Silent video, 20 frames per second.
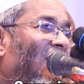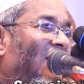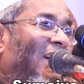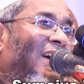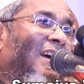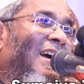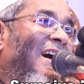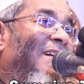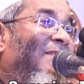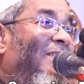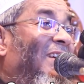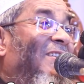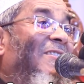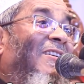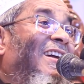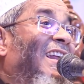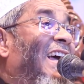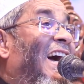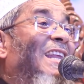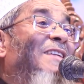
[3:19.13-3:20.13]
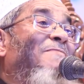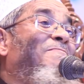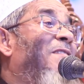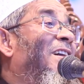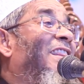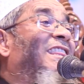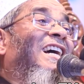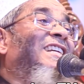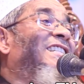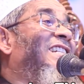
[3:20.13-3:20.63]
হ্যাঁ আমি ঘরে
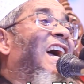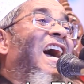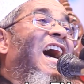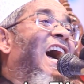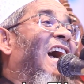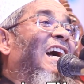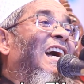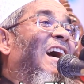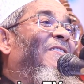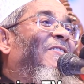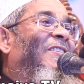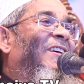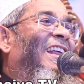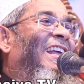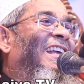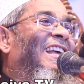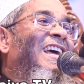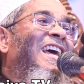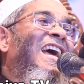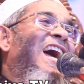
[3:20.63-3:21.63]
আলিব্বার তাছা হা খা পরেই